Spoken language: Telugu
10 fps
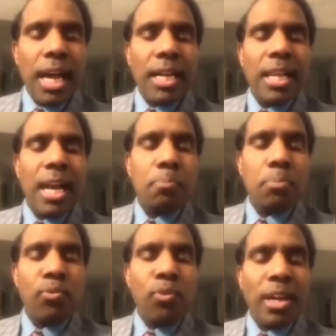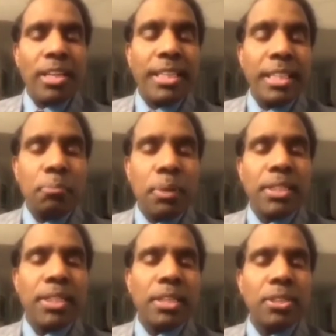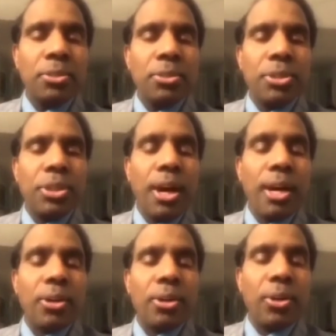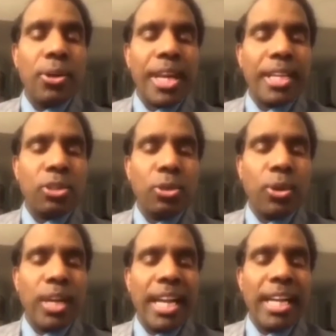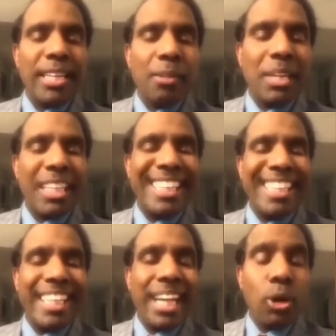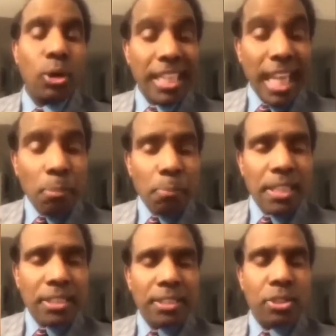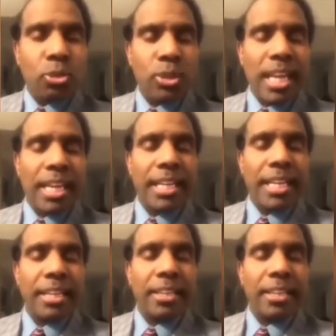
దాదాపు ఫార్టీ పర్సెంట్ న్యూయార్క్లో కేసులు ఉన్నాయంటే మన ఇండియాలో టెన్ పర్సెంట్స్ ఉంటాయి